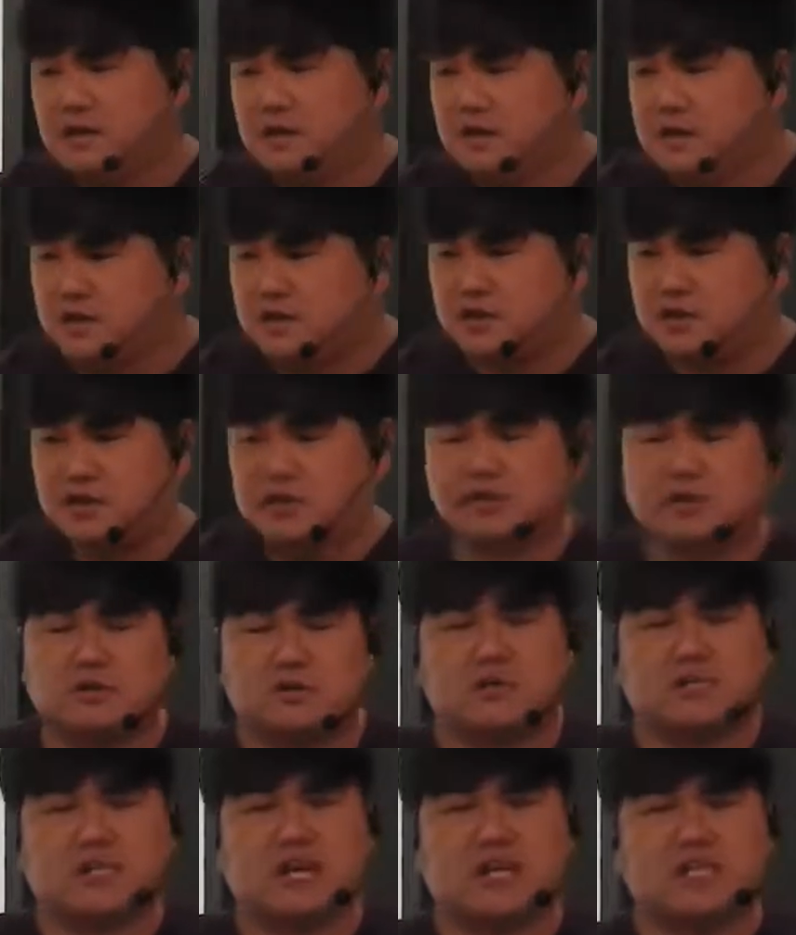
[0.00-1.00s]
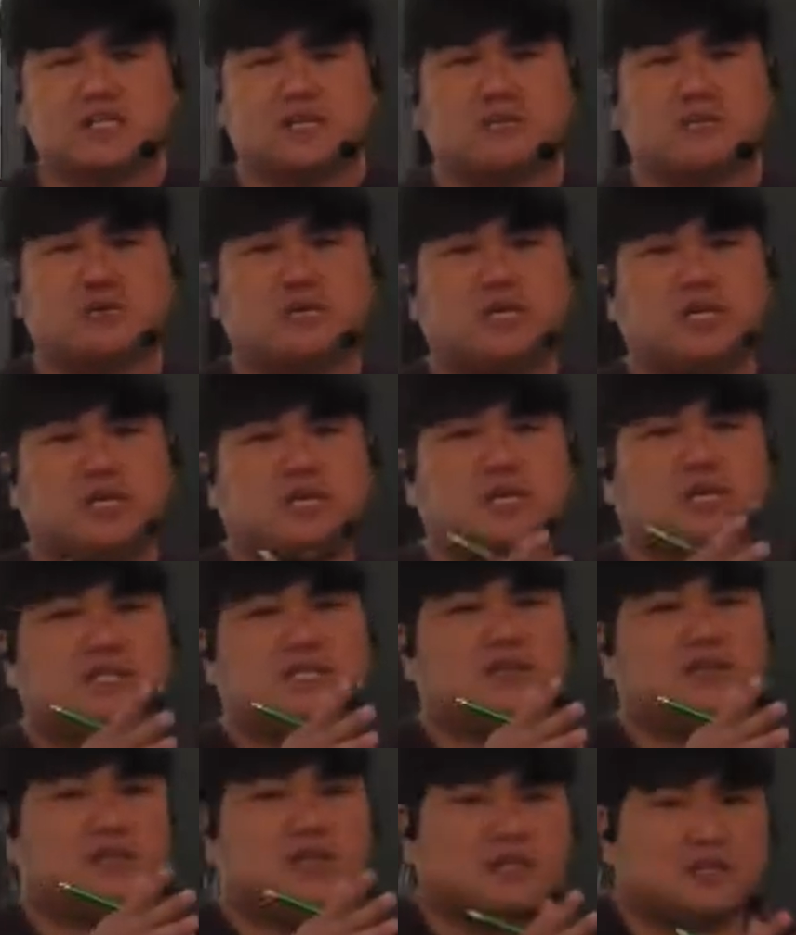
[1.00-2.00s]
그 전에 1945년 2차
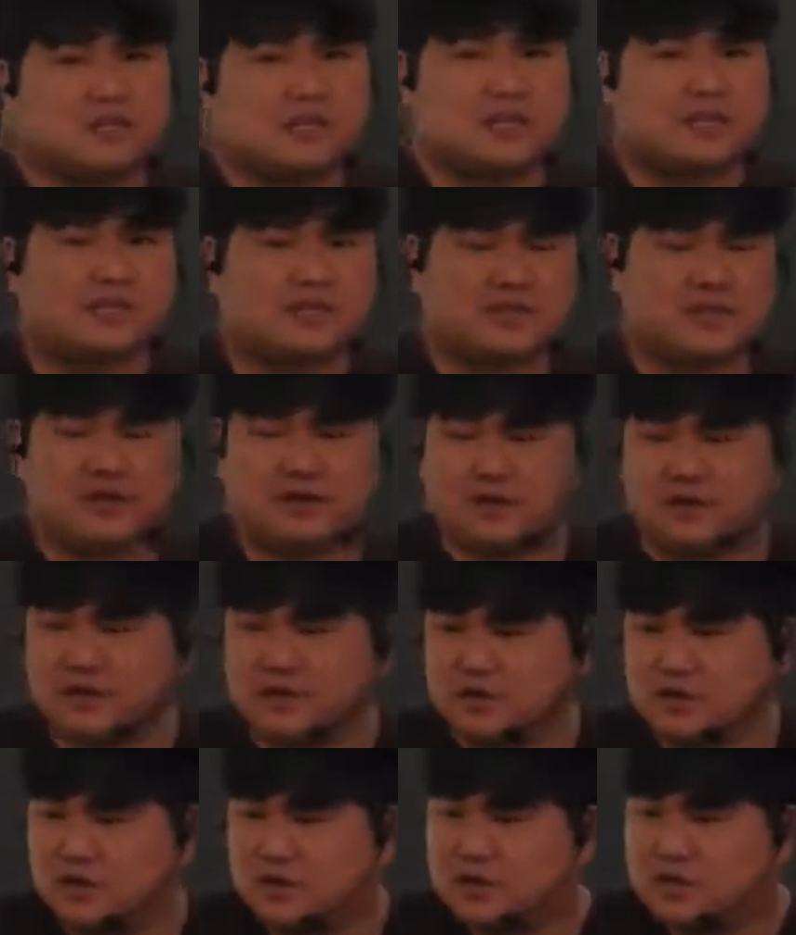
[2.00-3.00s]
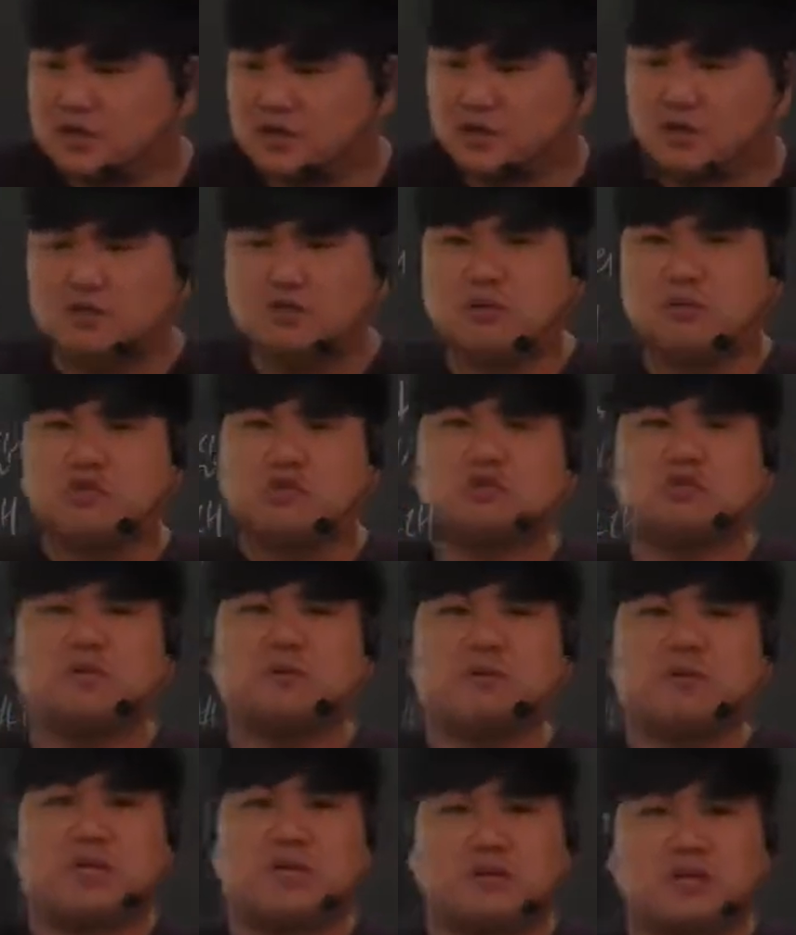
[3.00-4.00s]
대전이 끝났어요.
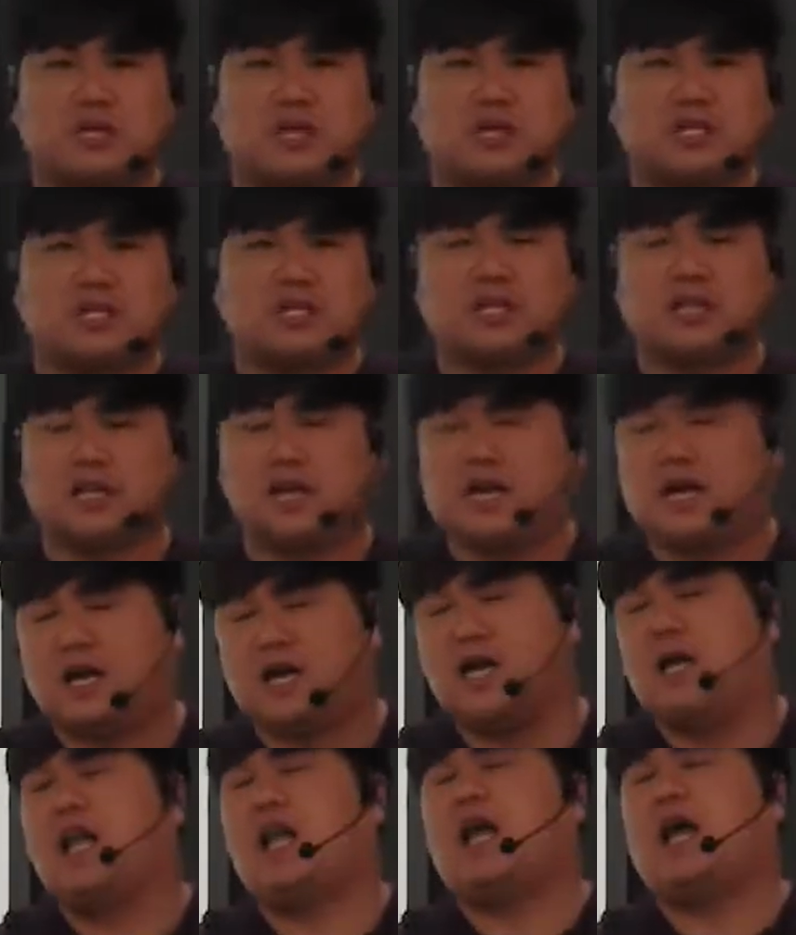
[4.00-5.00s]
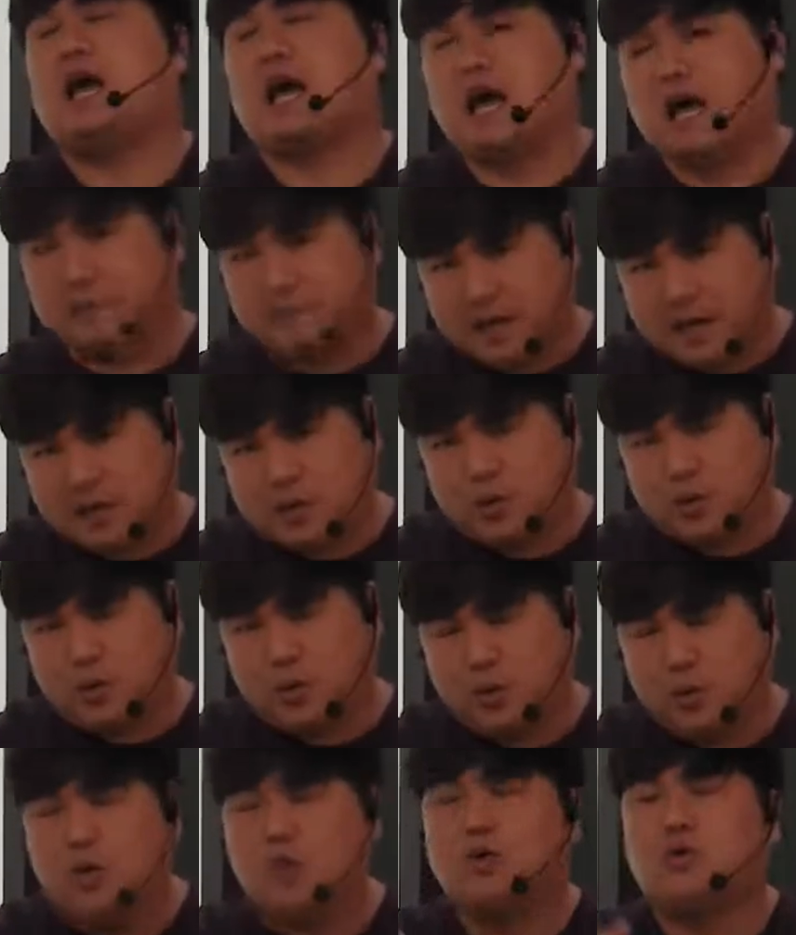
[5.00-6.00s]
1962년이 나왔으니까
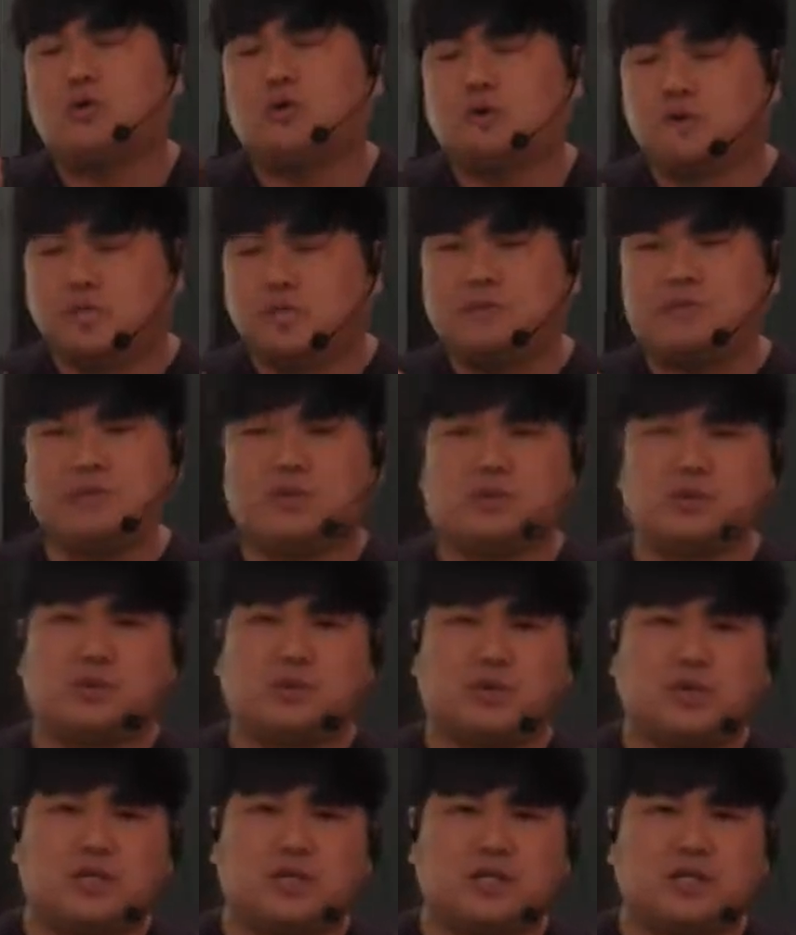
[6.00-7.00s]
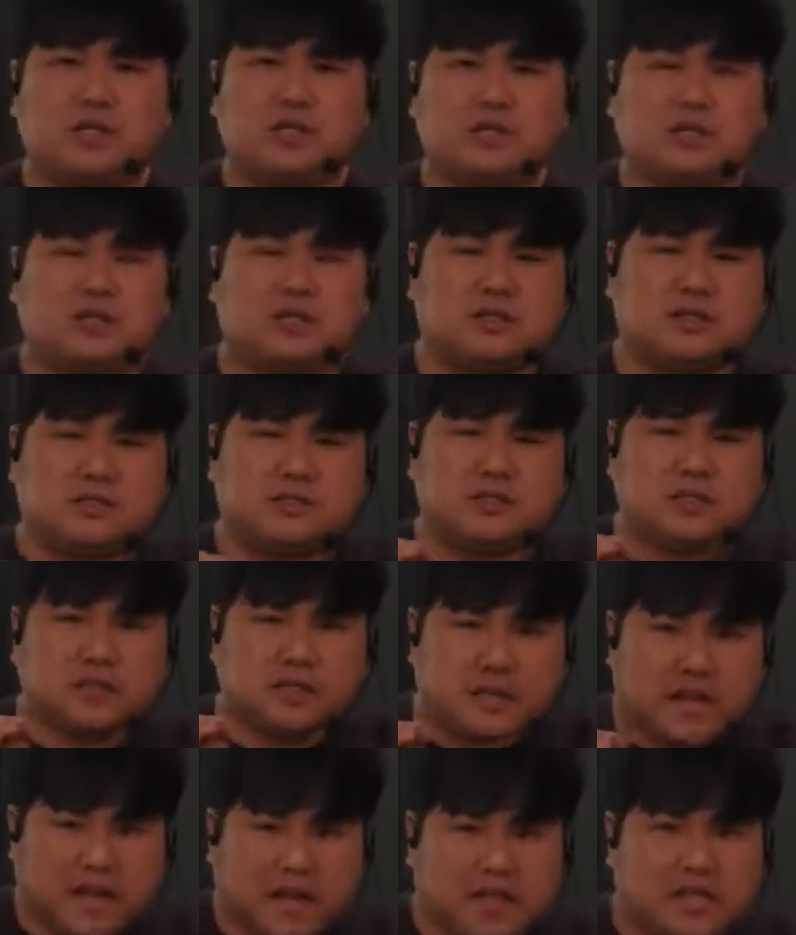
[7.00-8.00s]
아마도 62년도에는
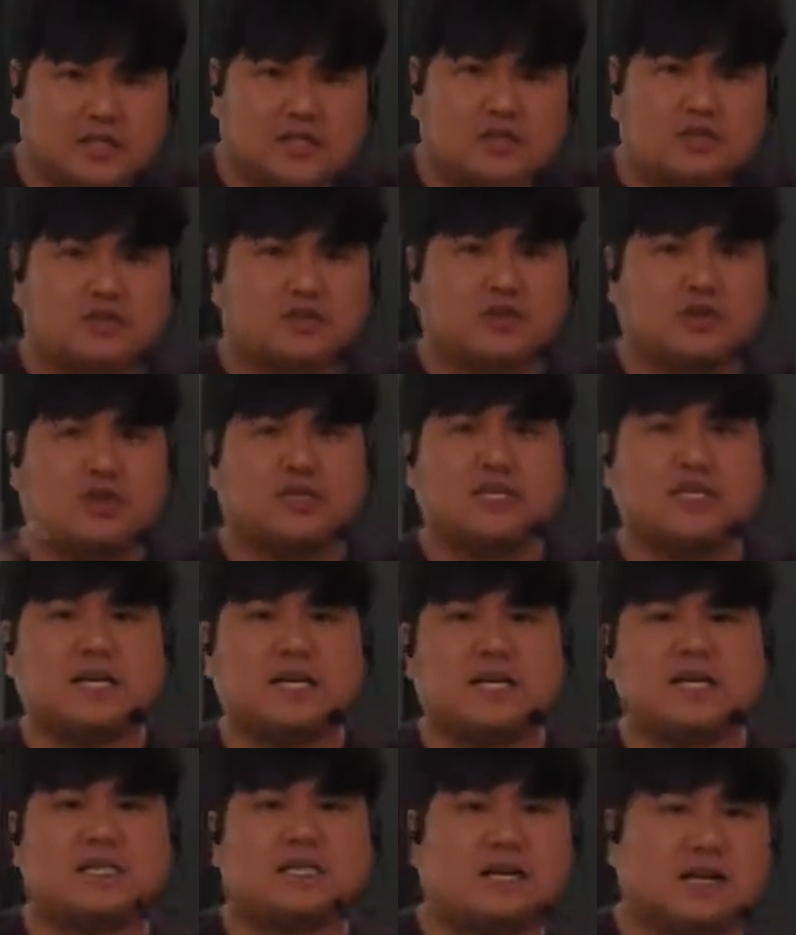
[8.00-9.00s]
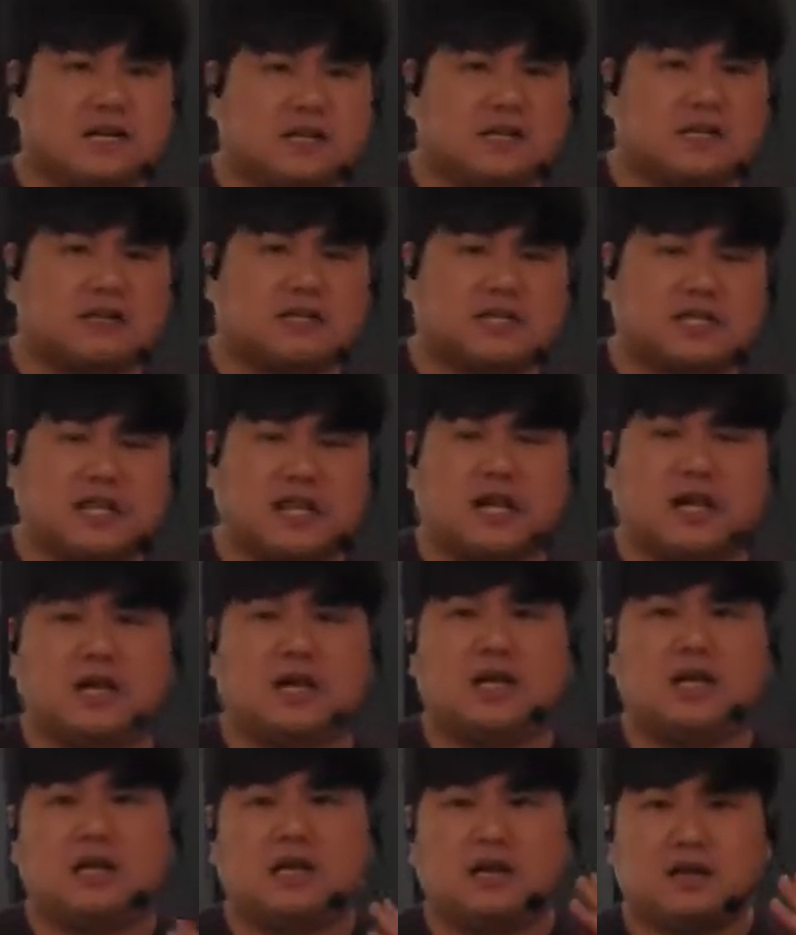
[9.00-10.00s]
칼이 있어도 전쟁하진 않을 것이다
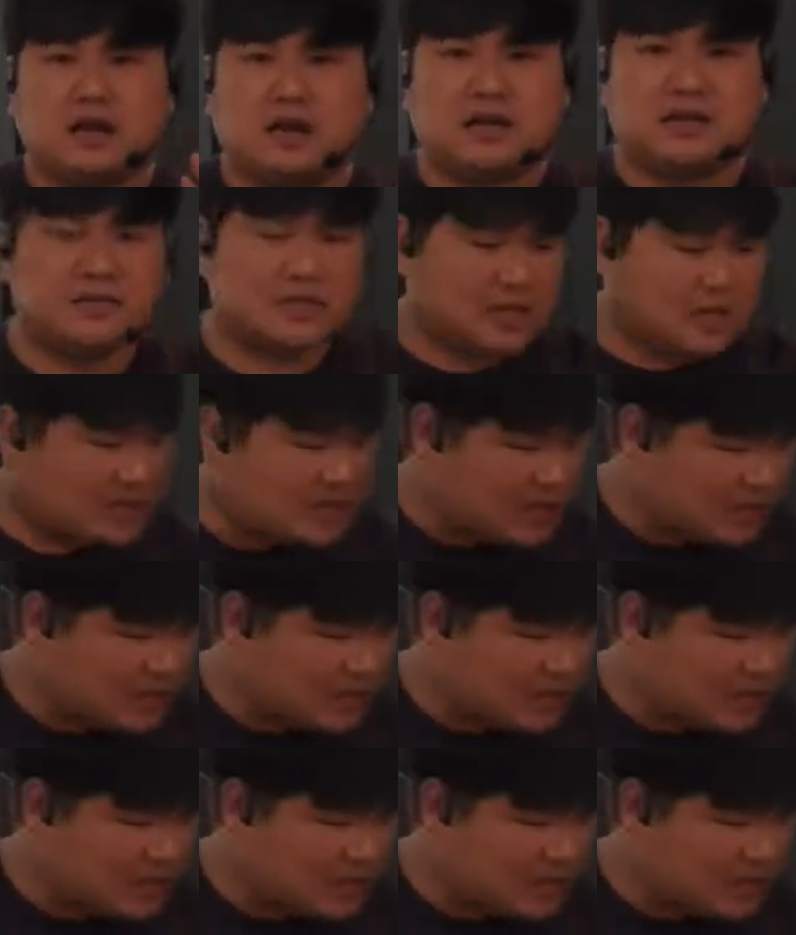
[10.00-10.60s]
라는 생각을 하게